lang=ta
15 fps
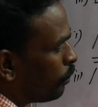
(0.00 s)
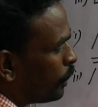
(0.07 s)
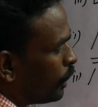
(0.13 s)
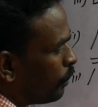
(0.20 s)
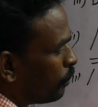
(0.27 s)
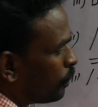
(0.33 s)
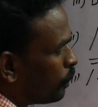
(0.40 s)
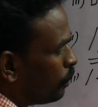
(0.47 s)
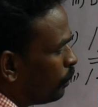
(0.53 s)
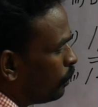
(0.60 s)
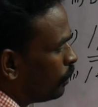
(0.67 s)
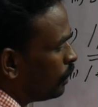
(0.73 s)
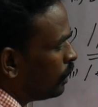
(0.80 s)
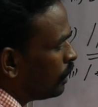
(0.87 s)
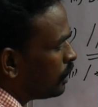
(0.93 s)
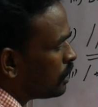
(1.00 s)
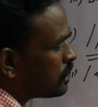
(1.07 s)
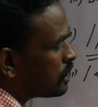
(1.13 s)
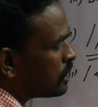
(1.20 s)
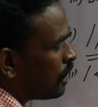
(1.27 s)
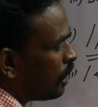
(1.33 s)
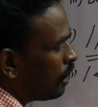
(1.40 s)
முடியும் போதும்
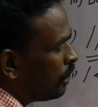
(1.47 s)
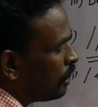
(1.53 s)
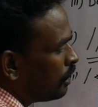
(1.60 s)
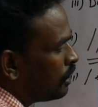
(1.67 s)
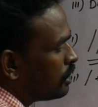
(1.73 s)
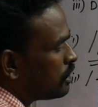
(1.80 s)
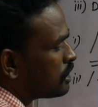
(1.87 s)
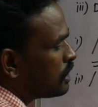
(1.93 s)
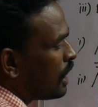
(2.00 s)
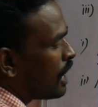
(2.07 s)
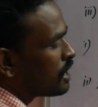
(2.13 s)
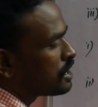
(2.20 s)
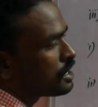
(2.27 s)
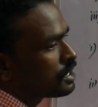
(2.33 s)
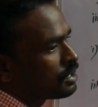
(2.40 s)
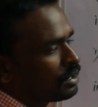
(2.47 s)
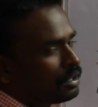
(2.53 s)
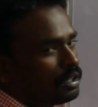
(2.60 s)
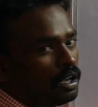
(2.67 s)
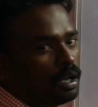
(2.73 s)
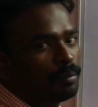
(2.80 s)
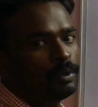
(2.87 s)
ஸ்டார் ஸ்லாஷ்
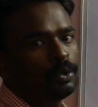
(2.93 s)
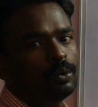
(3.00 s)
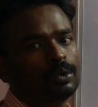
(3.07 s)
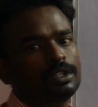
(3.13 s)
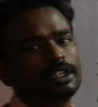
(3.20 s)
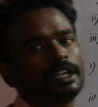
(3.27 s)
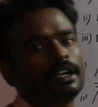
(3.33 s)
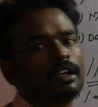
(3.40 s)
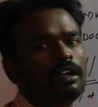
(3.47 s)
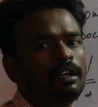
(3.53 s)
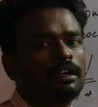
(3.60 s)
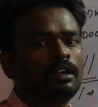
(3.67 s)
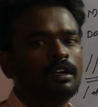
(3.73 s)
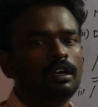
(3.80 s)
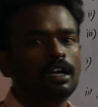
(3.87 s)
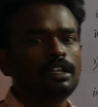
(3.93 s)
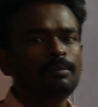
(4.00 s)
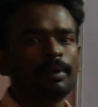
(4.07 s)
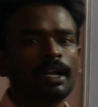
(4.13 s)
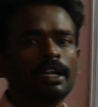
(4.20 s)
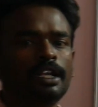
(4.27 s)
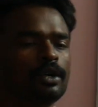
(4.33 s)
அப்படின்னு கொடுத்துட்டேன்னா அது
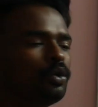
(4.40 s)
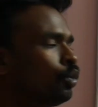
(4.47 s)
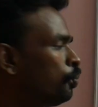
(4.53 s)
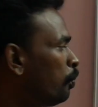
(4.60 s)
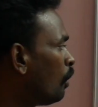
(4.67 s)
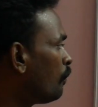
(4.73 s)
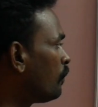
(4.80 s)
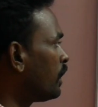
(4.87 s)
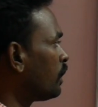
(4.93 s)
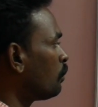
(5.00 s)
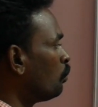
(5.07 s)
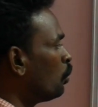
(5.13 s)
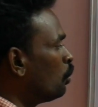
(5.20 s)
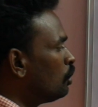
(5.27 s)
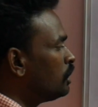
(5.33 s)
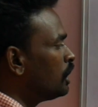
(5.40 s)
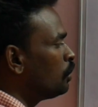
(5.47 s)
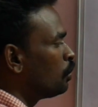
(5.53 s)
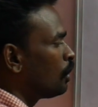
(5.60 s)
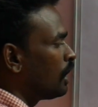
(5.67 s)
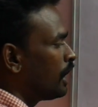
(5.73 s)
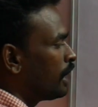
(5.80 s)
மல்டி குரூப் ஆஃப் லைன் மோர் தென்
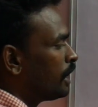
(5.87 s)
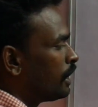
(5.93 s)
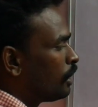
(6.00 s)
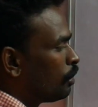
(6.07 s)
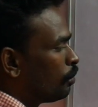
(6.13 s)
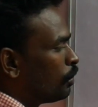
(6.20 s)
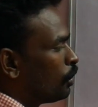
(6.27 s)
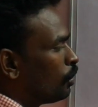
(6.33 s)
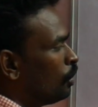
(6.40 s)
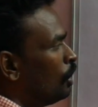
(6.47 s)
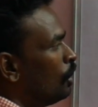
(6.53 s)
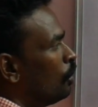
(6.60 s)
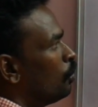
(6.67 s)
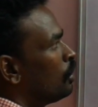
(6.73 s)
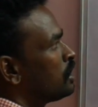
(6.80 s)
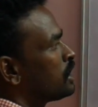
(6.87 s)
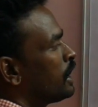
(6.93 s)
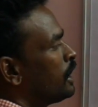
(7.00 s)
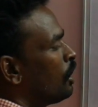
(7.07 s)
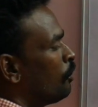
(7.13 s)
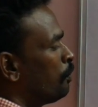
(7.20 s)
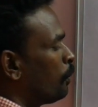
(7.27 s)
ஒரு லைன் இருக்கும்போதும் ஒரு
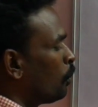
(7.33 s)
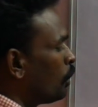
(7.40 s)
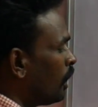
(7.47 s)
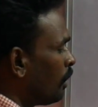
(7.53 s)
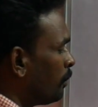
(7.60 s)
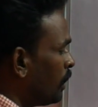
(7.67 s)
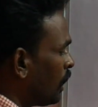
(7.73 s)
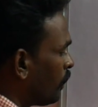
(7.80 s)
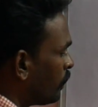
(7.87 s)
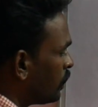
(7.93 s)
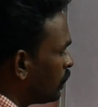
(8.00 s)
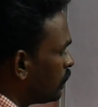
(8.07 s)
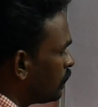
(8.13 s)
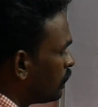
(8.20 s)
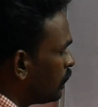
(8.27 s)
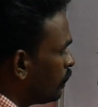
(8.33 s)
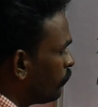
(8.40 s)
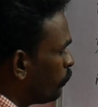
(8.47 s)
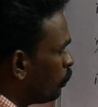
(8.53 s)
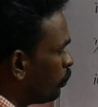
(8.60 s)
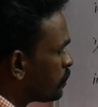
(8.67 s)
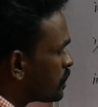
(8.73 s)
செட் ஆஃப் ப்ரோக்ராமே நான் வந்து
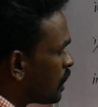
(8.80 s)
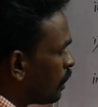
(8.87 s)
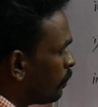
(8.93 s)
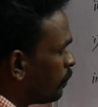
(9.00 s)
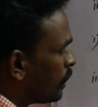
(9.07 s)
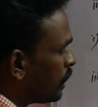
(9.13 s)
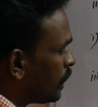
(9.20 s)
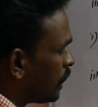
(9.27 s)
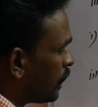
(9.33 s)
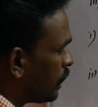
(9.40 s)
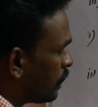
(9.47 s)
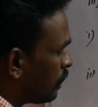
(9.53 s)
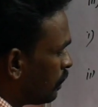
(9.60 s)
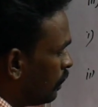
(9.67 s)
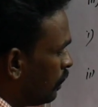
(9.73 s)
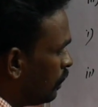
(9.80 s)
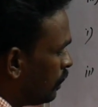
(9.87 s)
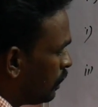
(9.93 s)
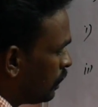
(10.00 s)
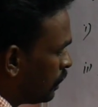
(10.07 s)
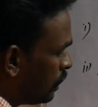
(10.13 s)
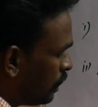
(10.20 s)
இஃப் லூப் ஸ்டார்ட் பண்ணியிருக்கு
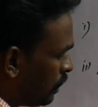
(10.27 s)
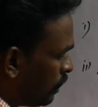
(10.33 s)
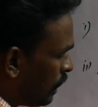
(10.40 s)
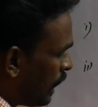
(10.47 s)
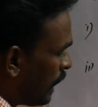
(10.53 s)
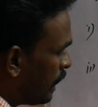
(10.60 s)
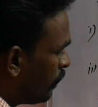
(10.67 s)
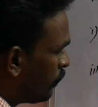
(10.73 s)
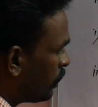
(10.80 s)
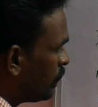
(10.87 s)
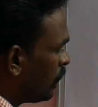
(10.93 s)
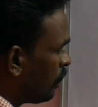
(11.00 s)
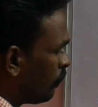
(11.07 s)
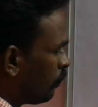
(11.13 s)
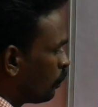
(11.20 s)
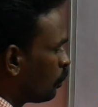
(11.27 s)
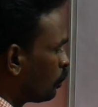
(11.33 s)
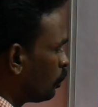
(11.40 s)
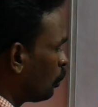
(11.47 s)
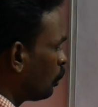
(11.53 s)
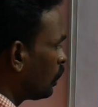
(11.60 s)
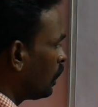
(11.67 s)
இந்த லைனை வந்து நான்
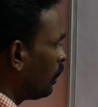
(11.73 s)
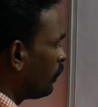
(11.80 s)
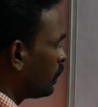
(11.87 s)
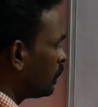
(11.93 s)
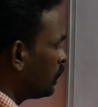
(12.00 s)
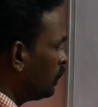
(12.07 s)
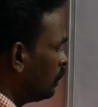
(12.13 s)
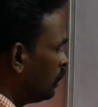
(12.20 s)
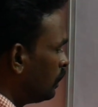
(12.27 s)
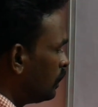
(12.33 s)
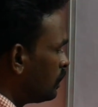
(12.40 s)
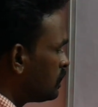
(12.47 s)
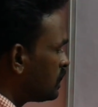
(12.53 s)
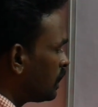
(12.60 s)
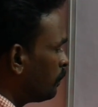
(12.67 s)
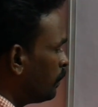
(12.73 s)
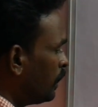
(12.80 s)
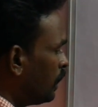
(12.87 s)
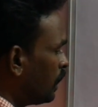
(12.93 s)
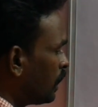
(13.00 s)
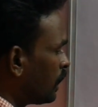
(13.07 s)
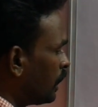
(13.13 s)
டோட்டலாக வந்து செக்
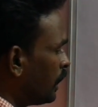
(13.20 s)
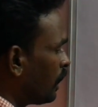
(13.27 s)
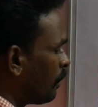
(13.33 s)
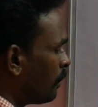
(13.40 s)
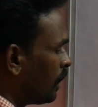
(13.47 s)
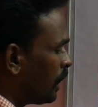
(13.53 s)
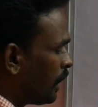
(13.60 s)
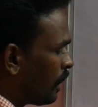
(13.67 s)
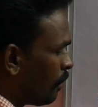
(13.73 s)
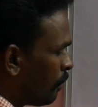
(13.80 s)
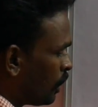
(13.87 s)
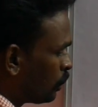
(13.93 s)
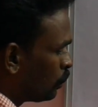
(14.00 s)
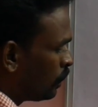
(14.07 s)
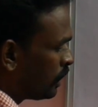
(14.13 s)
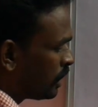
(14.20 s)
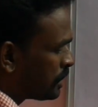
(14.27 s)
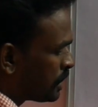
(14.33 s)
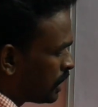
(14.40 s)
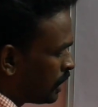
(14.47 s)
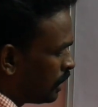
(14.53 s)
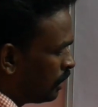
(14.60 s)
பண்ணுறதுக்காண்டி கமெண்ட்லேயே நான் மாற்றணும்னு
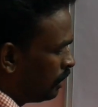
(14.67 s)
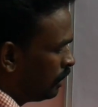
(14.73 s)
நினச்சேன்னா